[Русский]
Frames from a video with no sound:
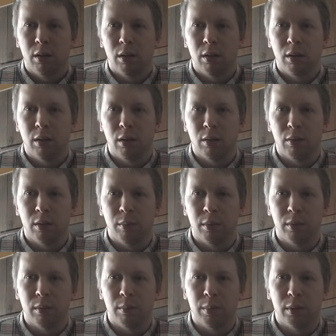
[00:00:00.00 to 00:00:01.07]
И он об
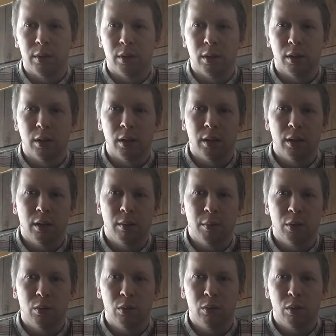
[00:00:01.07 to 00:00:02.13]
этом писал. А я
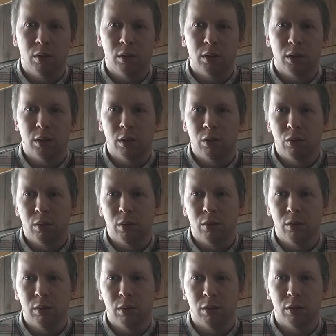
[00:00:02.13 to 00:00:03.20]
могу только сказать, что я
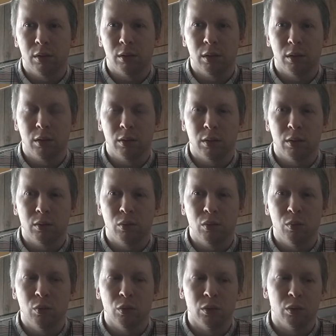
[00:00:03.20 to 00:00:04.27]
услышал как, какую
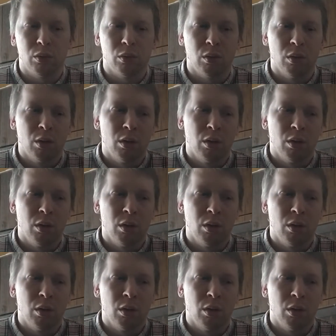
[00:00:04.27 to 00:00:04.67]
музыку.